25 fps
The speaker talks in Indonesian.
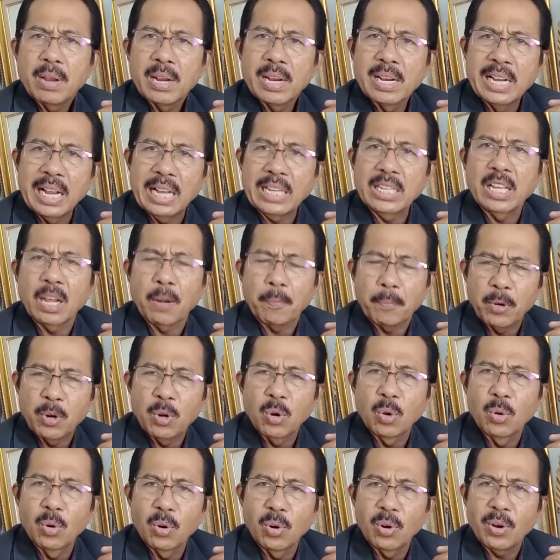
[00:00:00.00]
Ganjar
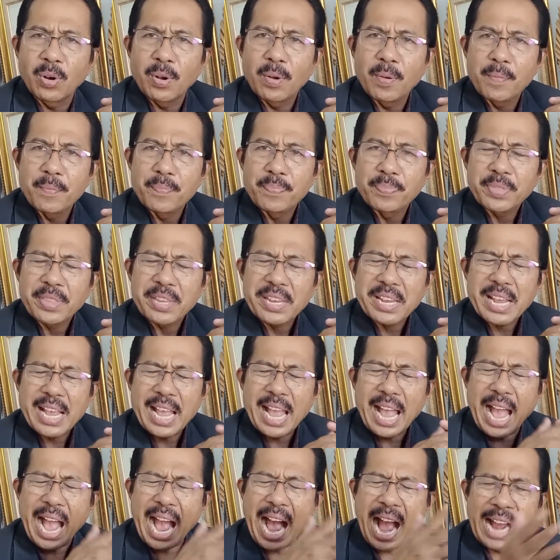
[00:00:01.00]
Pranowo,
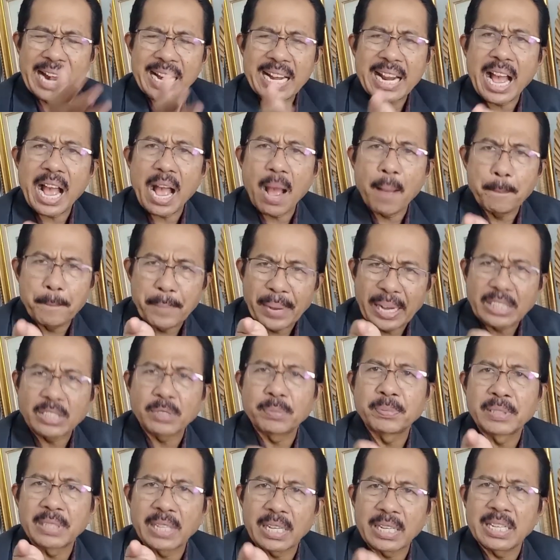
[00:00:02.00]
ada apa
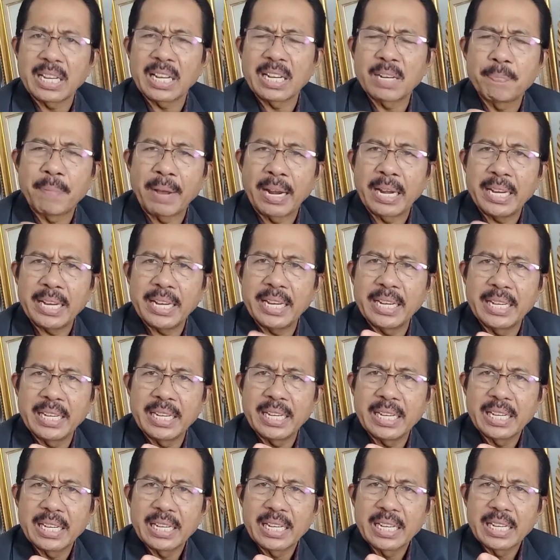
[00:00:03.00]
sebenarnya di balik ini?